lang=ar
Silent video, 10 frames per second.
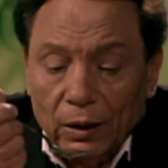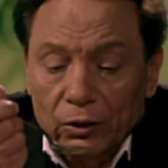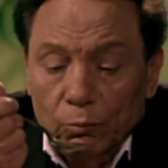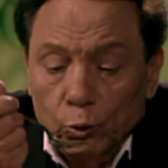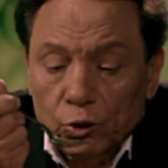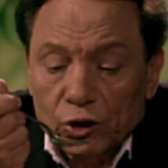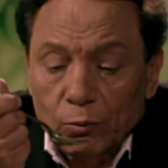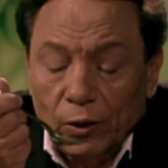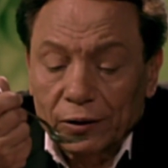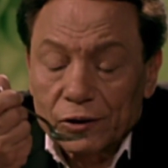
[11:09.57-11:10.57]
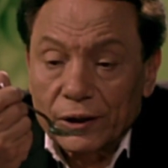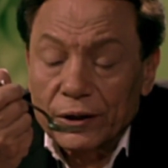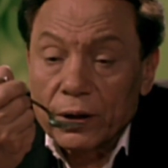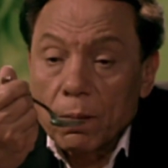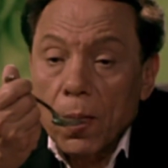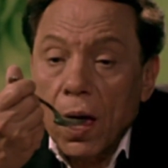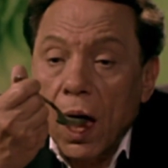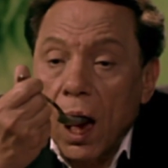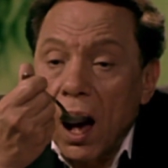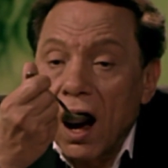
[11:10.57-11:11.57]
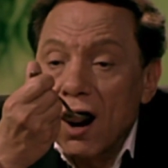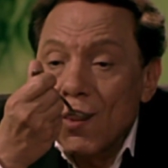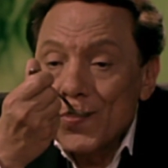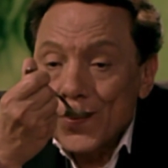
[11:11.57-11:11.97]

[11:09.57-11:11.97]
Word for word: حد يموت يسيب واحدة زي دي عارف